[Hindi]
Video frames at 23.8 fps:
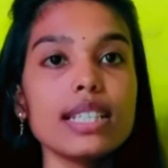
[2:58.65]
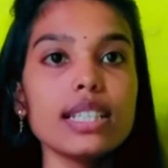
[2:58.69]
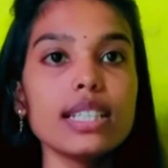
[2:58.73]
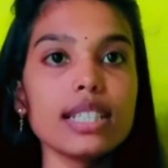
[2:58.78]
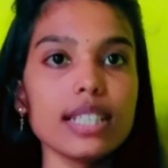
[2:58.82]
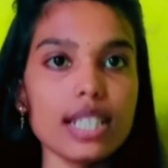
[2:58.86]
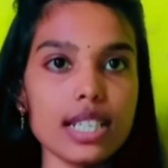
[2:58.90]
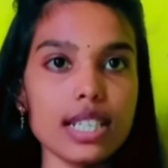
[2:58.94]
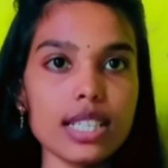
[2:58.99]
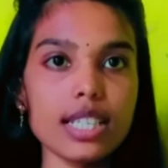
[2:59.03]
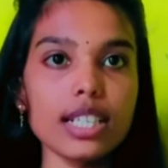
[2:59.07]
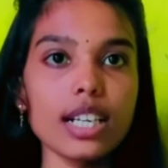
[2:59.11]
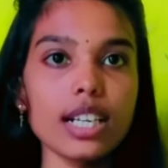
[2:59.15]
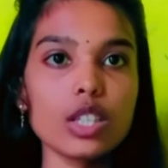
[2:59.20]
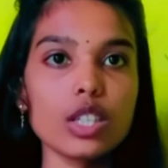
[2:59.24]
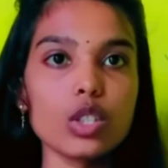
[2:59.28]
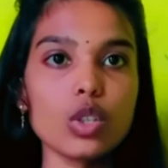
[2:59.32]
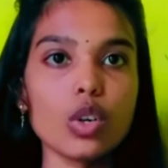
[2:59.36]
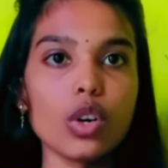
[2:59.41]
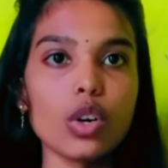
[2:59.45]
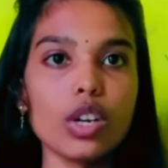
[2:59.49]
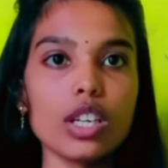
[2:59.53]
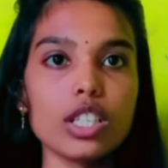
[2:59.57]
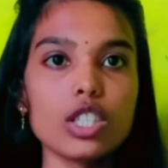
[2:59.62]
नर्सिंग का जो
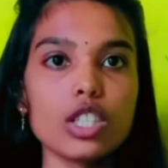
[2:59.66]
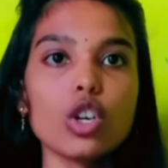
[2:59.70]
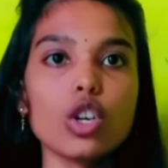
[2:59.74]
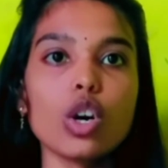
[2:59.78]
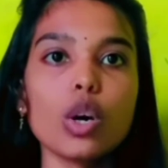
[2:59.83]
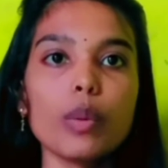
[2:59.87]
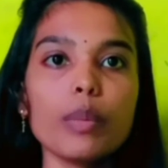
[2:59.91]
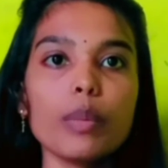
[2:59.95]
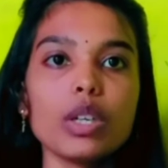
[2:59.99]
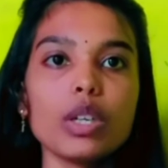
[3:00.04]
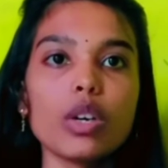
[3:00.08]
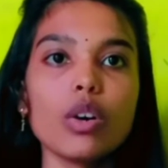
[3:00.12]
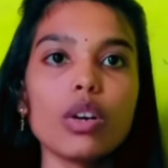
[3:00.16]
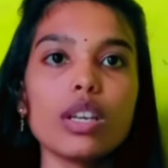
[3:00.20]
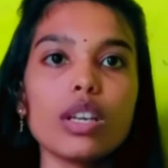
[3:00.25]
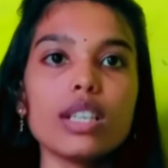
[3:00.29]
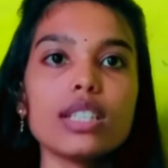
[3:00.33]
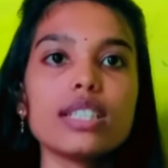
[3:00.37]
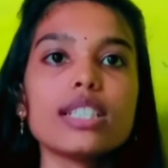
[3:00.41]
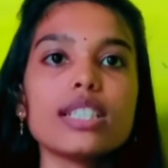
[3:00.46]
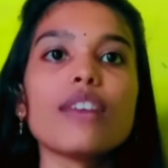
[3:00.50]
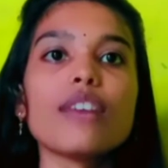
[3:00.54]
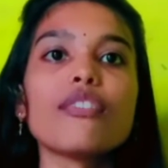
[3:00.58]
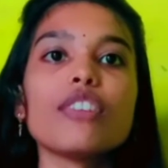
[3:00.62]
कॉलेज है गवर्नमेंट कॉलेज
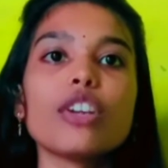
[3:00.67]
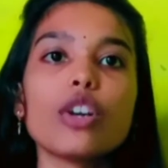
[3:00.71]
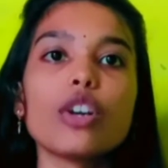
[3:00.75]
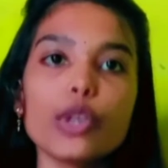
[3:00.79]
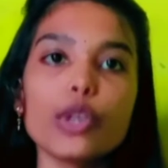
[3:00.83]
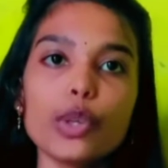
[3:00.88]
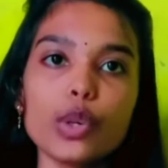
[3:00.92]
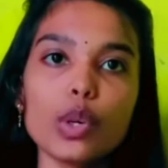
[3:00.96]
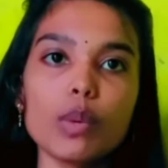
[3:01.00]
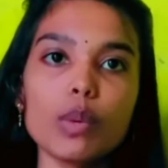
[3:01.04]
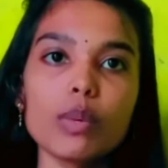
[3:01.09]
या फिर ऑटोनोमस